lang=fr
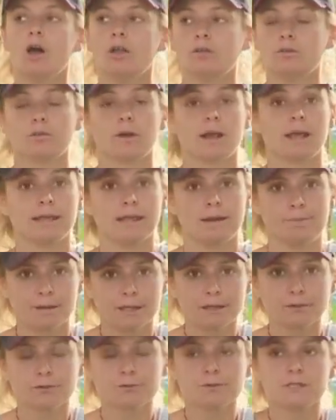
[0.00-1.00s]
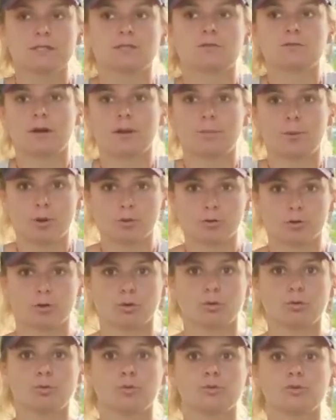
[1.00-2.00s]
Donc voilà, il y a plein de conditions à prendre en
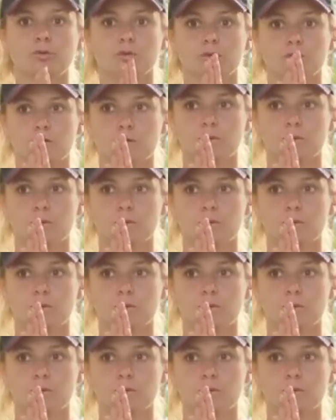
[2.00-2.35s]
compte.